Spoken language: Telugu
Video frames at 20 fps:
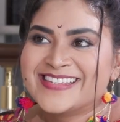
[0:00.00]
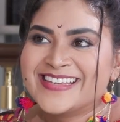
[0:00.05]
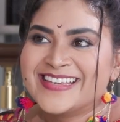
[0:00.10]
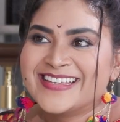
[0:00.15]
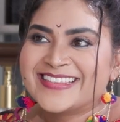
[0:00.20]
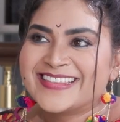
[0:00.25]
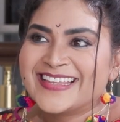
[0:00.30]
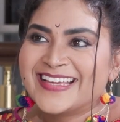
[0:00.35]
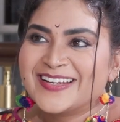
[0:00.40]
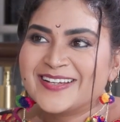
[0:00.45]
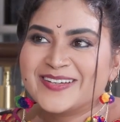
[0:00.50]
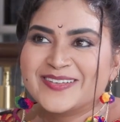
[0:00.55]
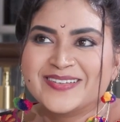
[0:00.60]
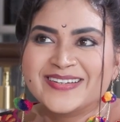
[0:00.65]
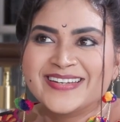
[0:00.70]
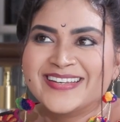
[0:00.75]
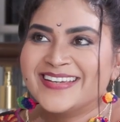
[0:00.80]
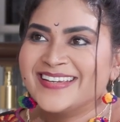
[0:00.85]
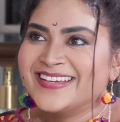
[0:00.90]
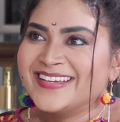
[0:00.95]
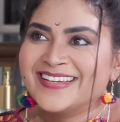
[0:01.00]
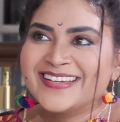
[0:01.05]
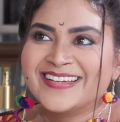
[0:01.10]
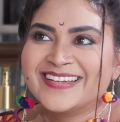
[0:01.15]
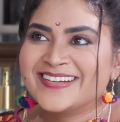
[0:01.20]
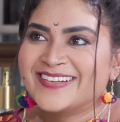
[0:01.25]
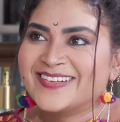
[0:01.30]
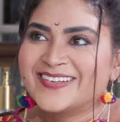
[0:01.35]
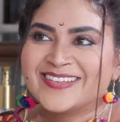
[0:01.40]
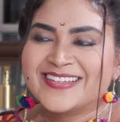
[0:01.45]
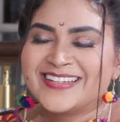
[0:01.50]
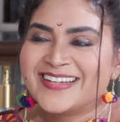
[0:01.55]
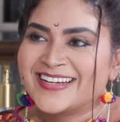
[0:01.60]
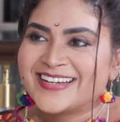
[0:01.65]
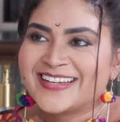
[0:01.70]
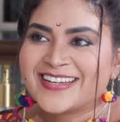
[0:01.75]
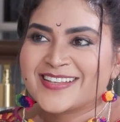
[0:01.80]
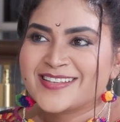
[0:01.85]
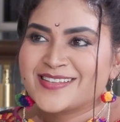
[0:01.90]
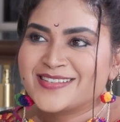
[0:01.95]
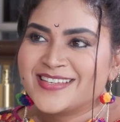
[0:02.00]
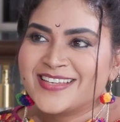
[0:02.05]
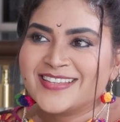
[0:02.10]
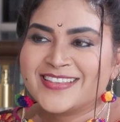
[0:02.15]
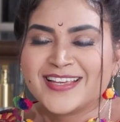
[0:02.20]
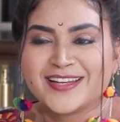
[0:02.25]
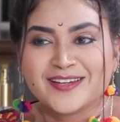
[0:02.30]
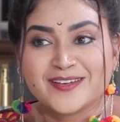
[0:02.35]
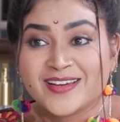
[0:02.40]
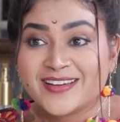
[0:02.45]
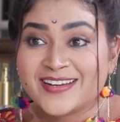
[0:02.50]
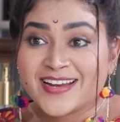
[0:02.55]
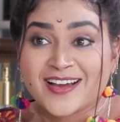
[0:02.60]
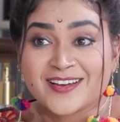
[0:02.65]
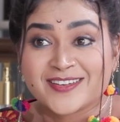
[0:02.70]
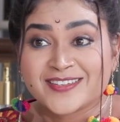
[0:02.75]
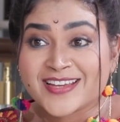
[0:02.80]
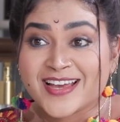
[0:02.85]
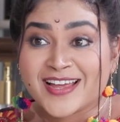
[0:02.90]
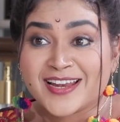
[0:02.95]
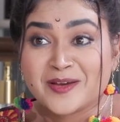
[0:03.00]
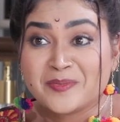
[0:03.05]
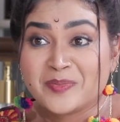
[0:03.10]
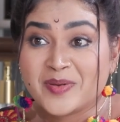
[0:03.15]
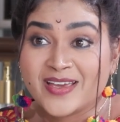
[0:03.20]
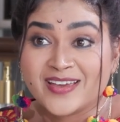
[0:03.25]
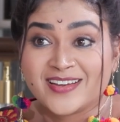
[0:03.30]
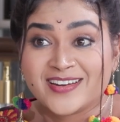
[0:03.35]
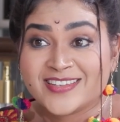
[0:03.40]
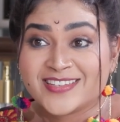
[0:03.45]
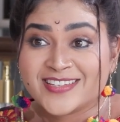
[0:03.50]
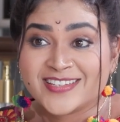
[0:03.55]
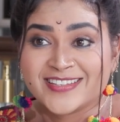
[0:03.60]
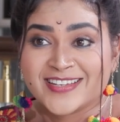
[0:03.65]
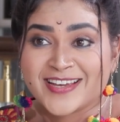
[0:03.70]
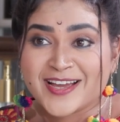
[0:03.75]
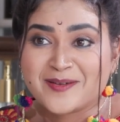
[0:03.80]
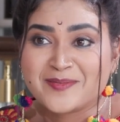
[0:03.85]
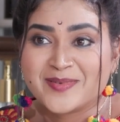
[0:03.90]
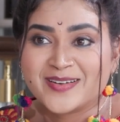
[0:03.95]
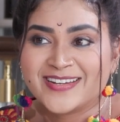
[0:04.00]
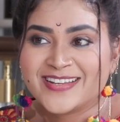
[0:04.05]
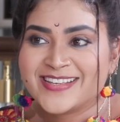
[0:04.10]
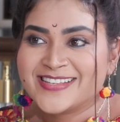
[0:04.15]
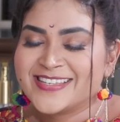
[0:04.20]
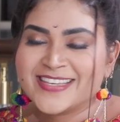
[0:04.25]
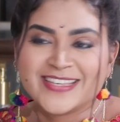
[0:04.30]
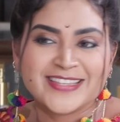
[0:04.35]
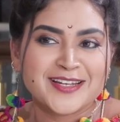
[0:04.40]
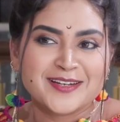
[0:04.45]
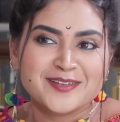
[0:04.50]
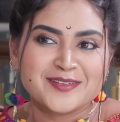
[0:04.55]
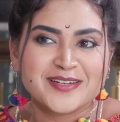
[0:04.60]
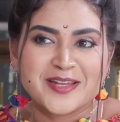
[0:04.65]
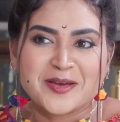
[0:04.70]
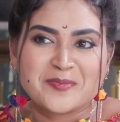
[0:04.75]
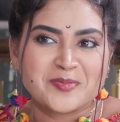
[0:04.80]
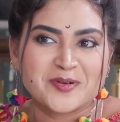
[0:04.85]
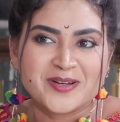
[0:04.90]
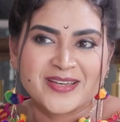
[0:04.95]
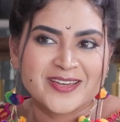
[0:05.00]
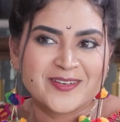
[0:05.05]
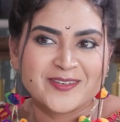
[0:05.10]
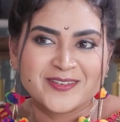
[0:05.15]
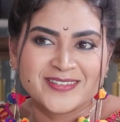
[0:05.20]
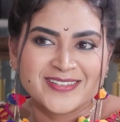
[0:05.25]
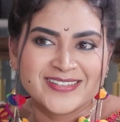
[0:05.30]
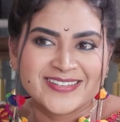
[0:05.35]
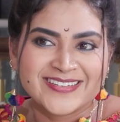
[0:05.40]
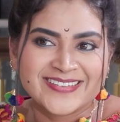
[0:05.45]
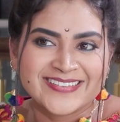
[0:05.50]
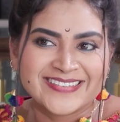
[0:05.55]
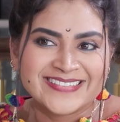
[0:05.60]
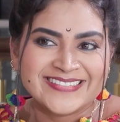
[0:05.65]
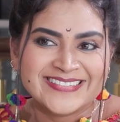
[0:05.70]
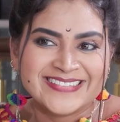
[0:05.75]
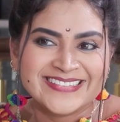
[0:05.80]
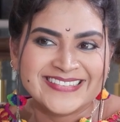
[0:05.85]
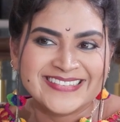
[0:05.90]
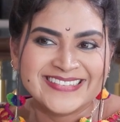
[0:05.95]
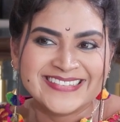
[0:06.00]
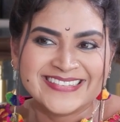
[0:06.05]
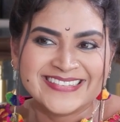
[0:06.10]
జీ తెలుగు వదలట్లేదు జీ నాకు చాలా పేరు ఇచ్చింది కాబట్టి జీ తెలుగులో ఎప్పటికీ వదులుకోను అంతే